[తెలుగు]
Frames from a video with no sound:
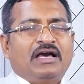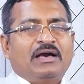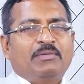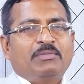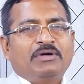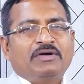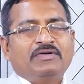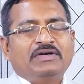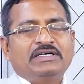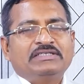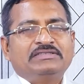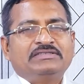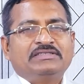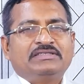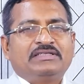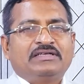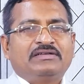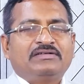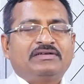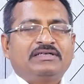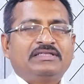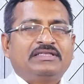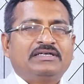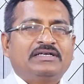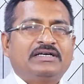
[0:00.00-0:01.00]
అమావాస్య
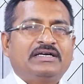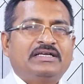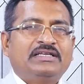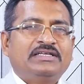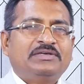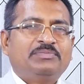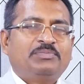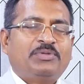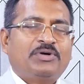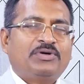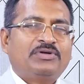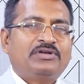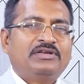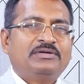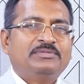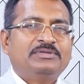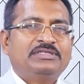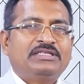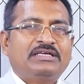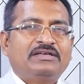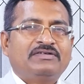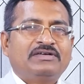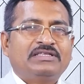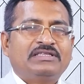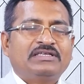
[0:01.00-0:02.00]
తర్వాత కానీ పౌర్ణమి
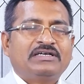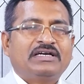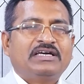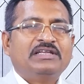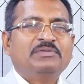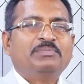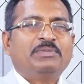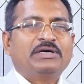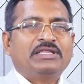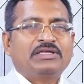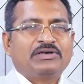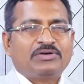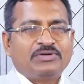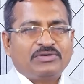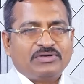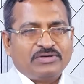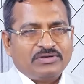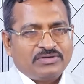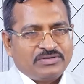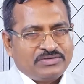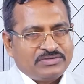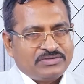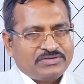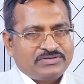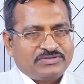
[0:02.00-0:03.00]
తర్వాత కానీ
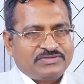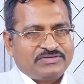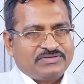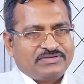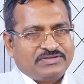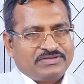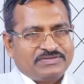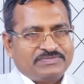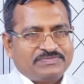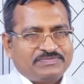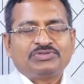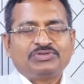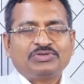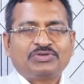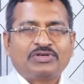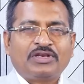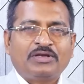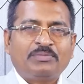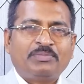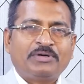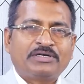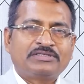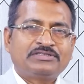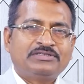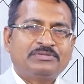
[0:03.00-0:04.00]
పదకొండవ రోజు వస్తుంది
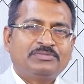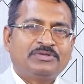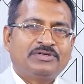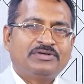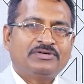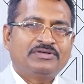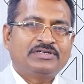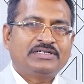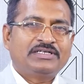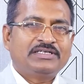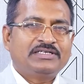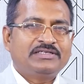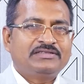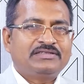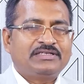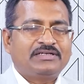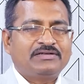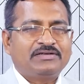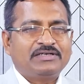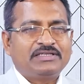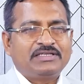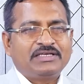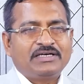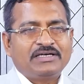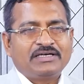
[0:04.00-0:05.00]
శుక్లపక్షంలో ఒకటి
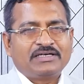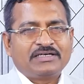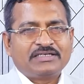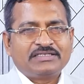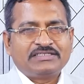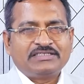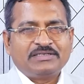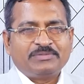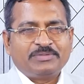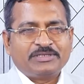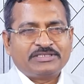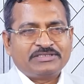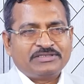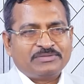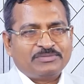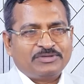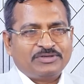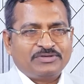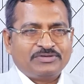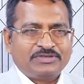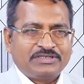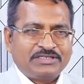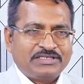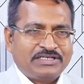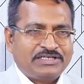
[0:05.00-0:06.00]
తర్వాత కృష్ణపక్షంలో
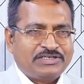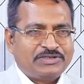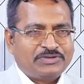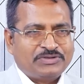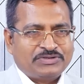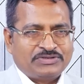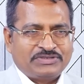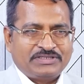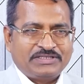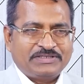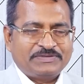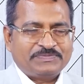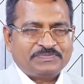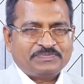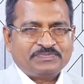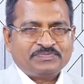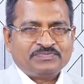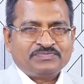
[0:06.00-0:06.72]
ఒకటి రెండు వస్తాయి